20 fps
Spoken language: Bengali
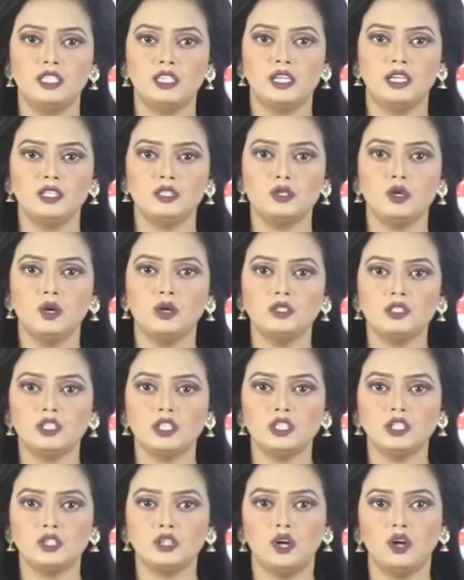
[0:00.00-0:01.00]

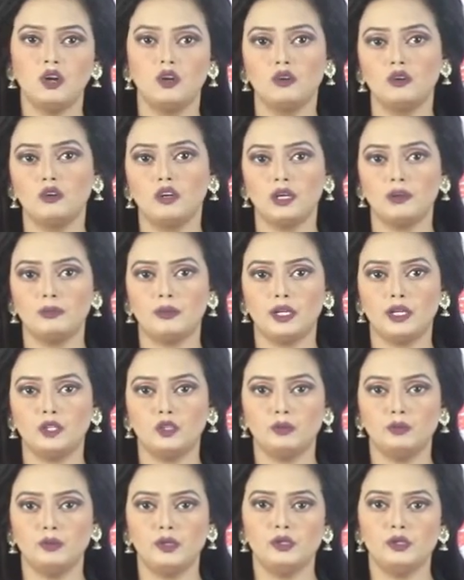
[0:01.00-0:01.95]
সিরাজগঞ্জের সলঙ্গায় মাদক